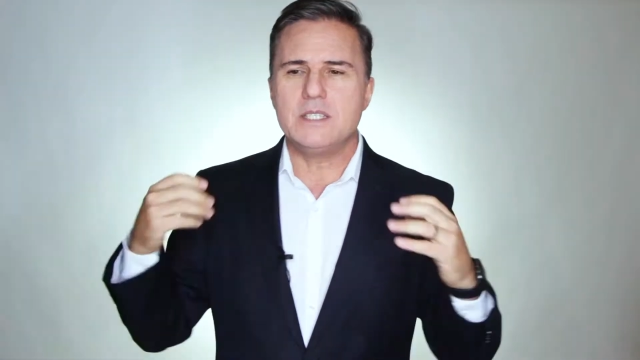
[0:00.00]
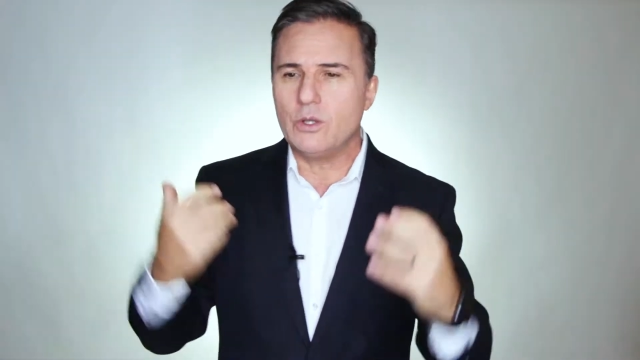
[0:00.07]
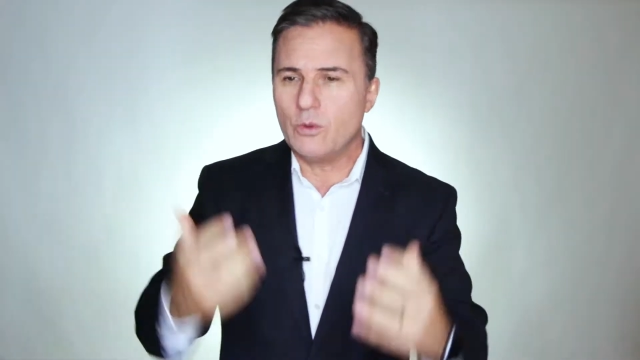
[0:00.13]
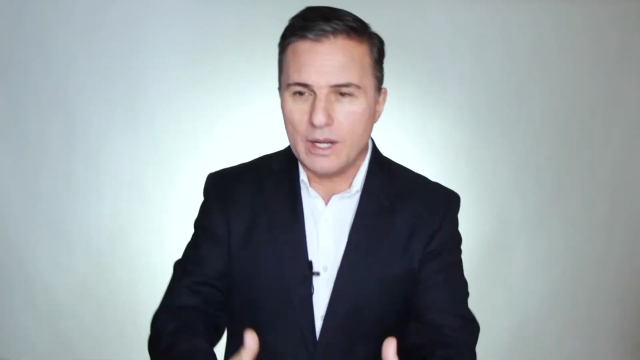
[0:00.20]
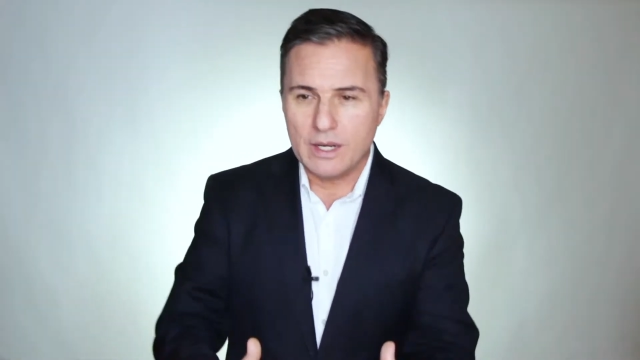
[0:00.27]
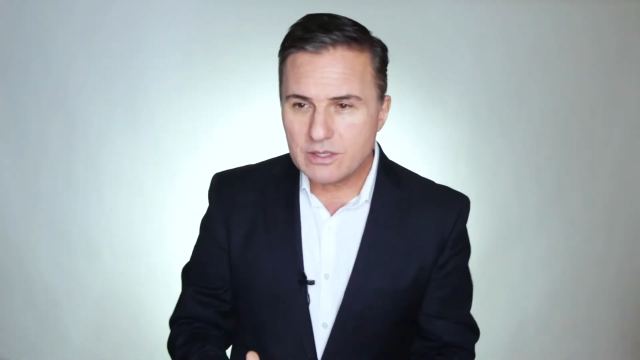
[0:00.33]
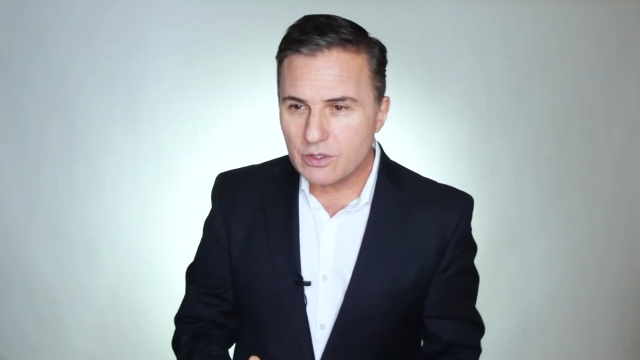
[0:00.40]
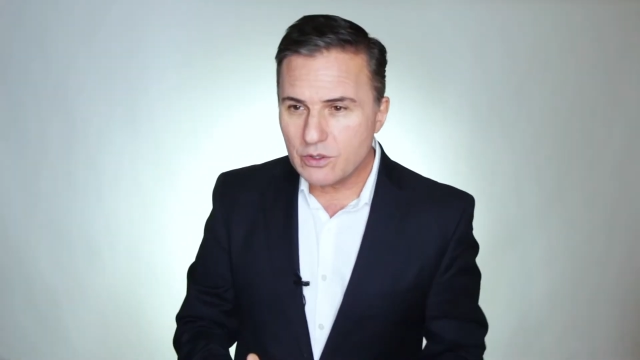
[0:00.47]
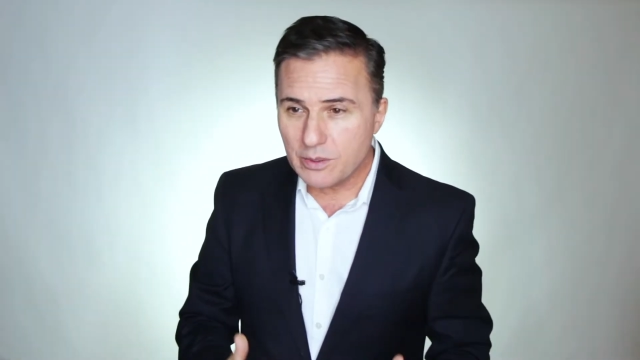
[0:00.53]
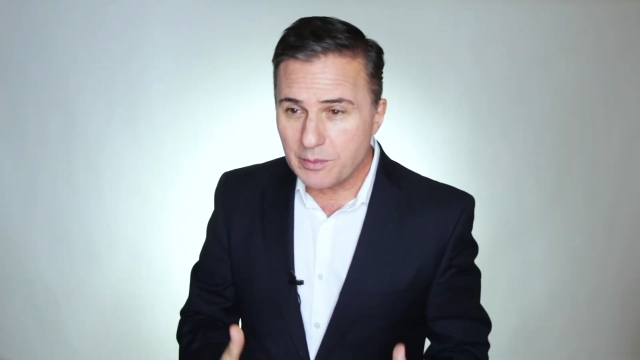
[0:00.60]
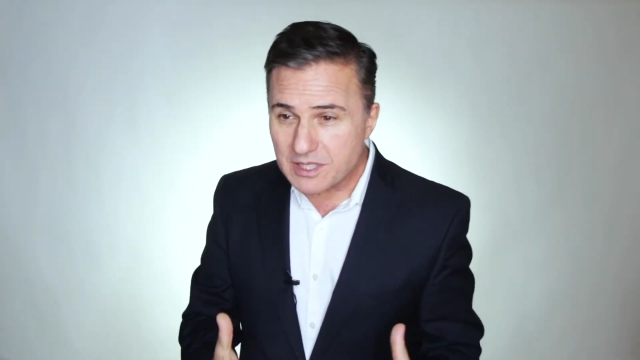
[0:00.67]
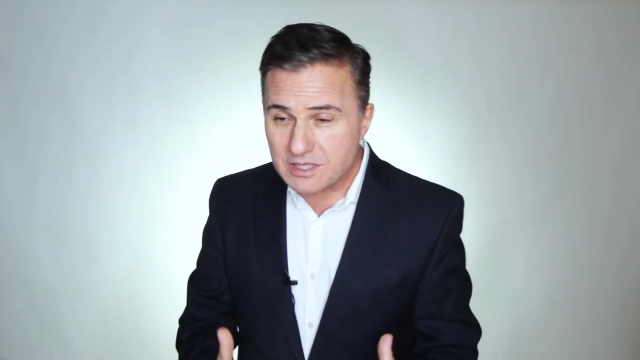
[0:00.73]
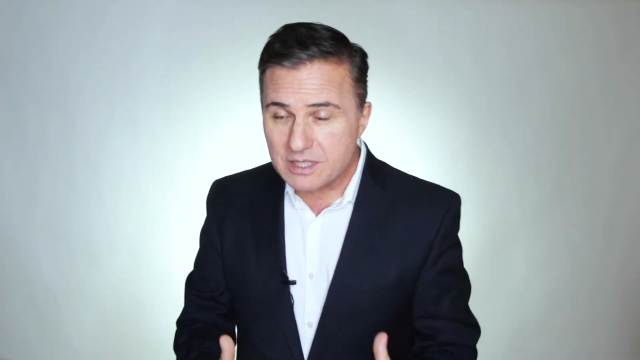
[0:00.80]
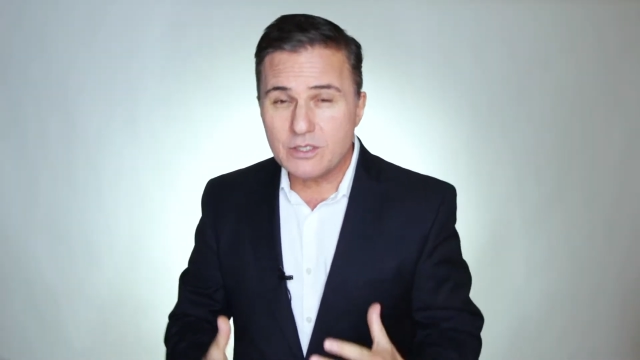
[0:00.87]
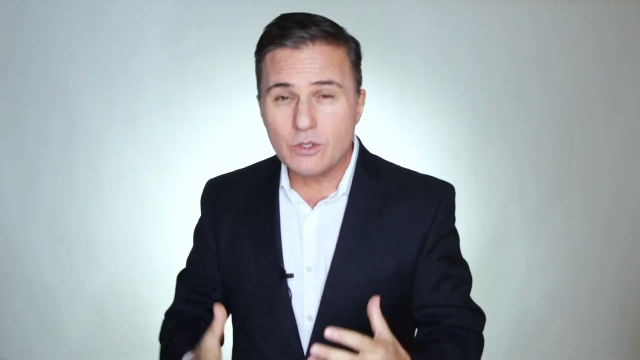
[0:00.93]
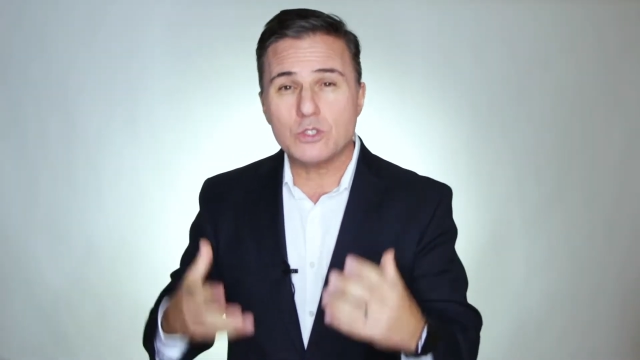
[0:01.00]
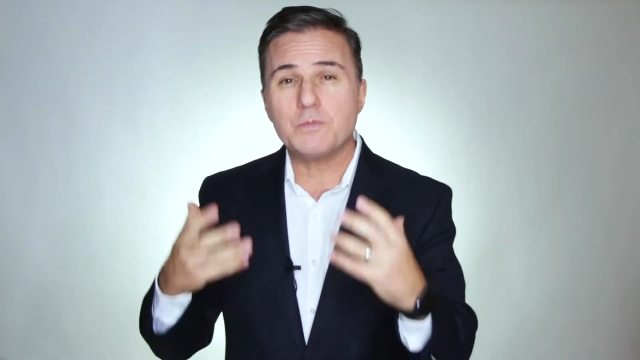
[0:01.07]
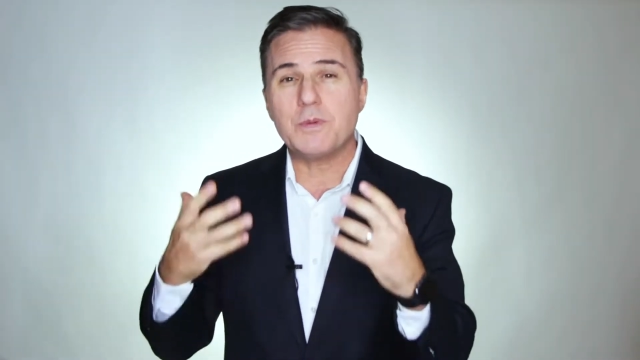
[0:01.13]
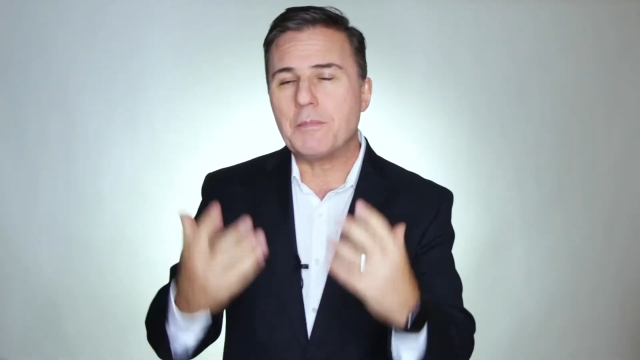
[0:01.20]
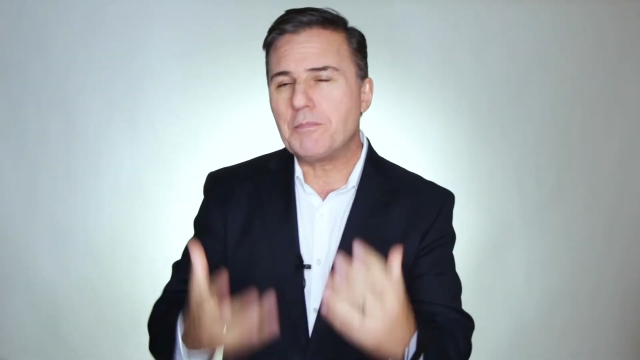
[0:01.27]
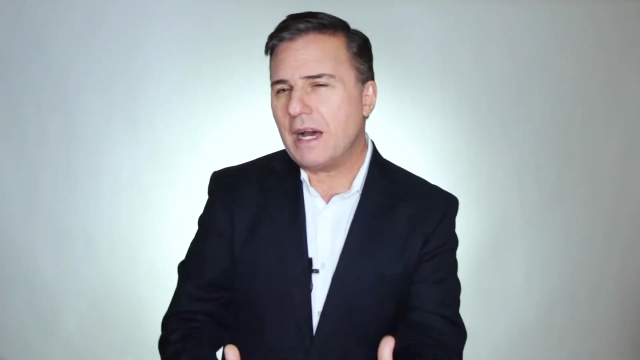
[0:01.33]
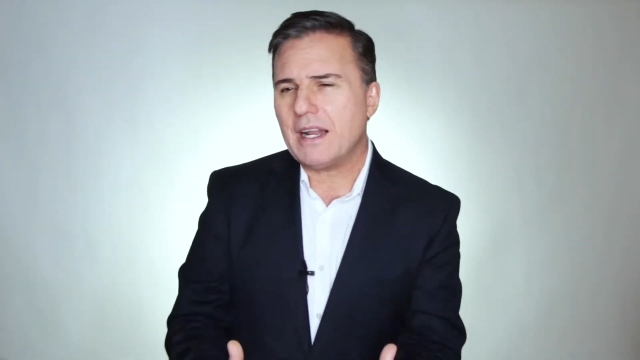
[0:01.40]
Singularity University
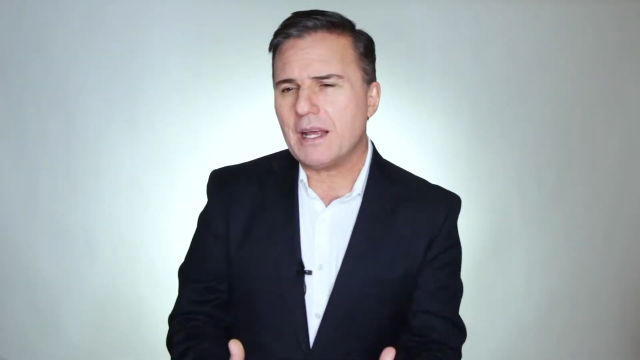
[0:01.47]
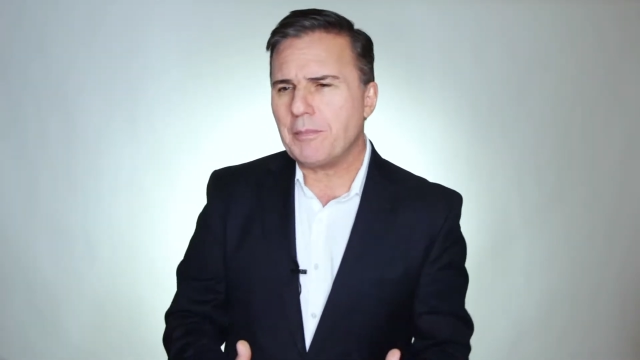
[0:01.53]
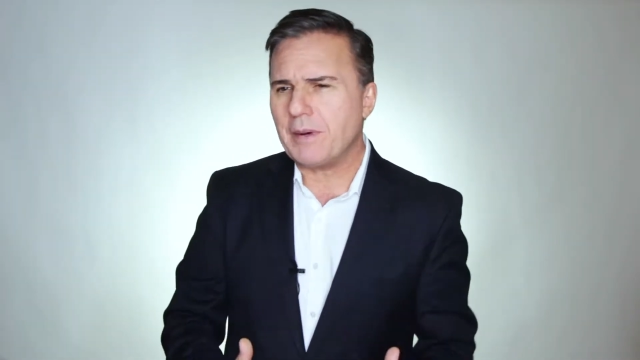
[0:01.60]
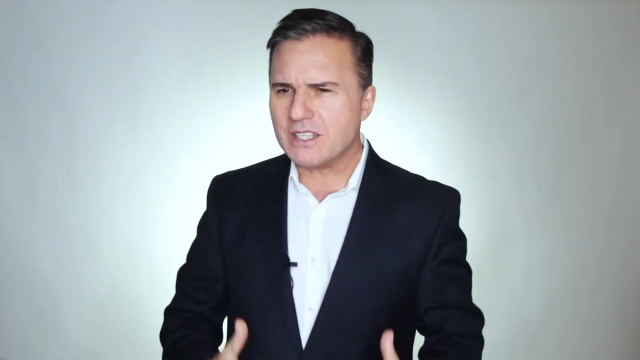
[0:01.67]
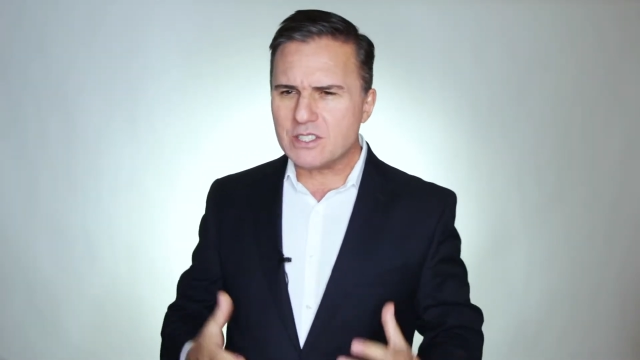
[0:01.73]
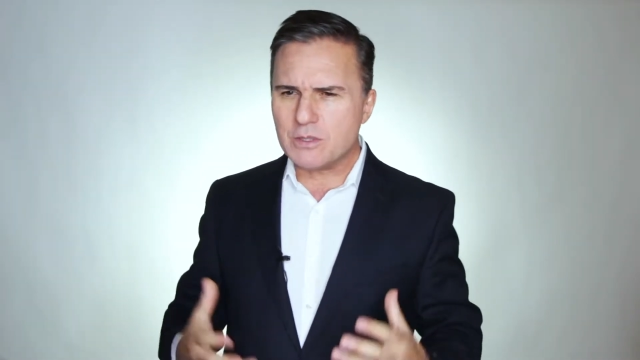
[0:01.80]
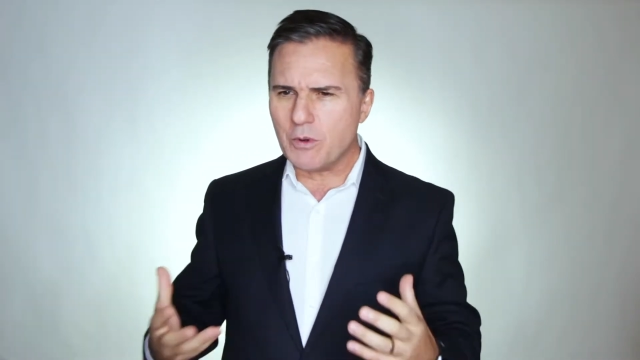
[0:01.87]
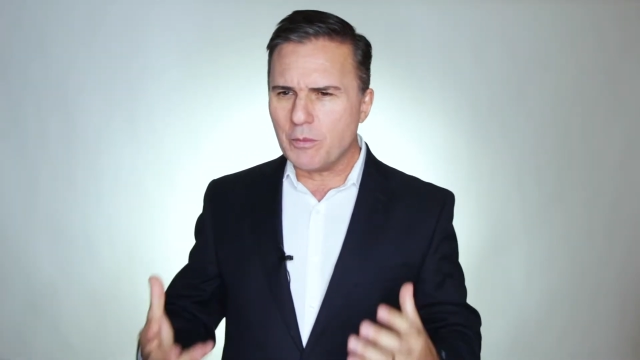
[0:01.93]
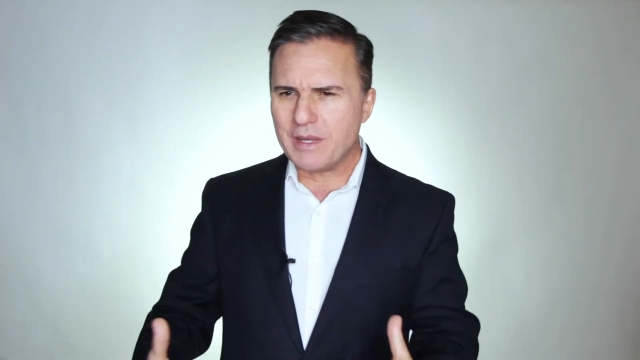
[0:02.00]
nos prepara para ese